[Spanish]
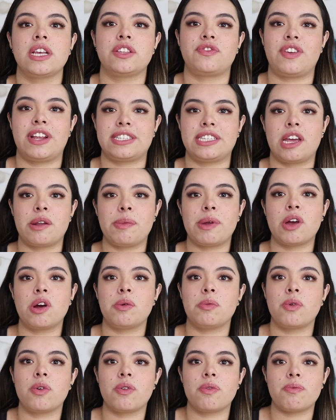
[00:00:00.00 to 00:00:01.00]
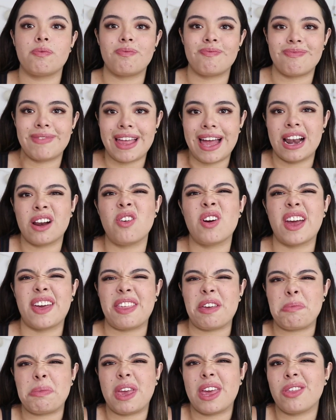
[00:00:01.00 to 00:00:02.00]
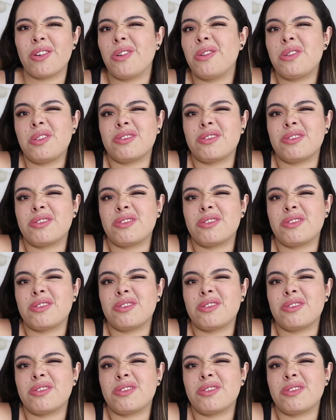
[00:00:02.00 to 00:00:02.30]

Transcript: disfrazarme como de algo que de miedo,